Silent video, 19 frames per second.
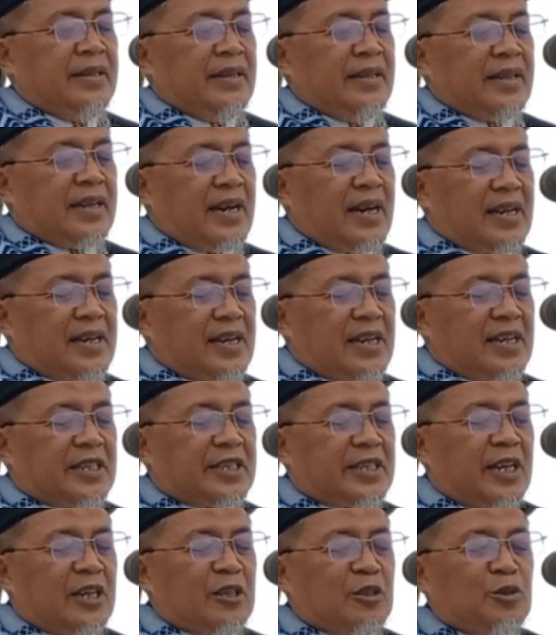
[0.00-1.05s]
karena
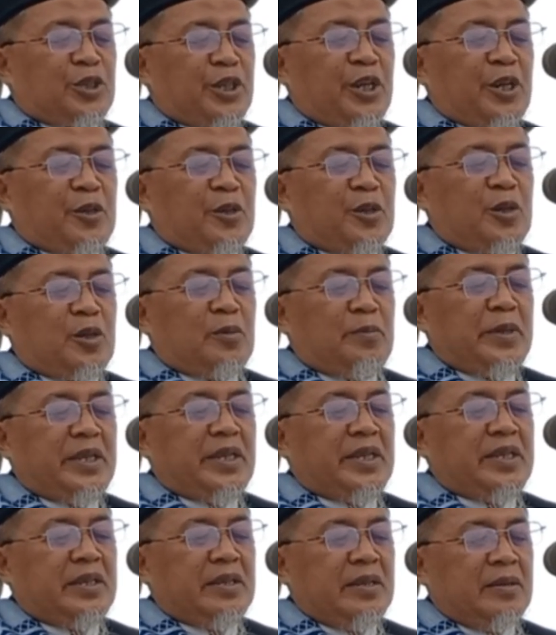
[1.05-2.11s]
status
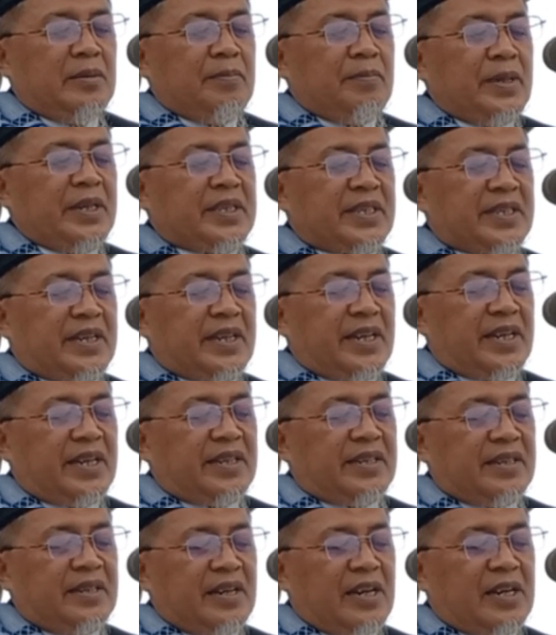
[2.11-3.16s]
ekonomi
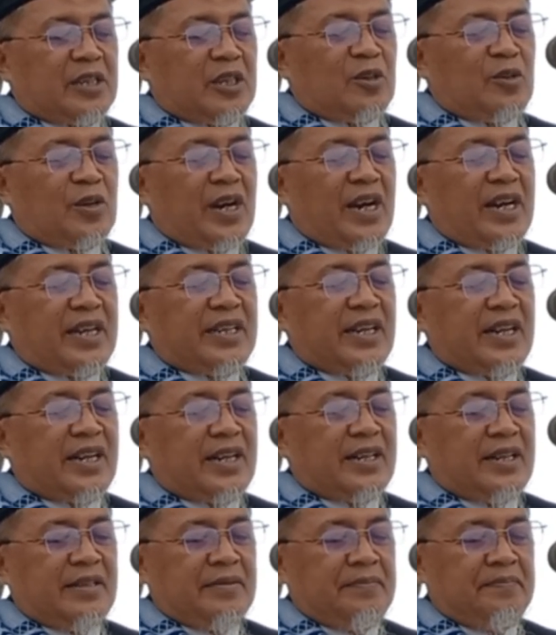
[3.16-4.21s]
miskin atau kaya,